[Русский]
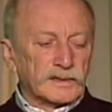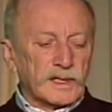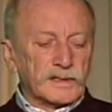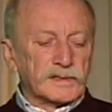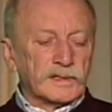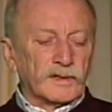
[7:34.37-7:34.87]

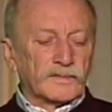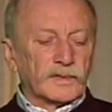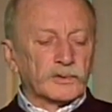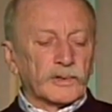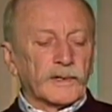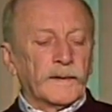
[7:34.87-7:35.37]
тактинов,
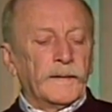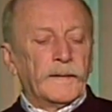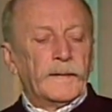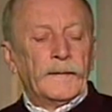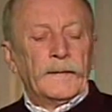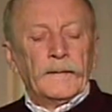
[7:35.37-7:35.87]
которые
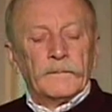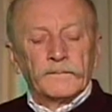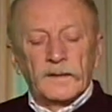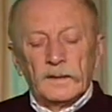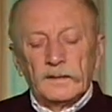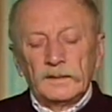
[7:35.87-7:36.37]

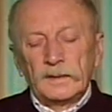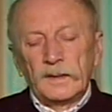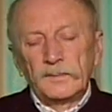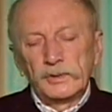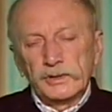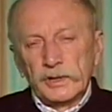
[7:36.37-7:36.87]
э,
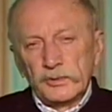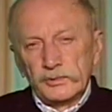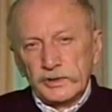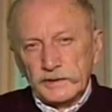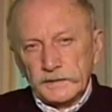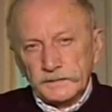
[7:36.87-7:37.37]
нам мешают
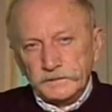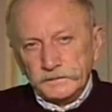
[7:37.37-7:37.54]
жить.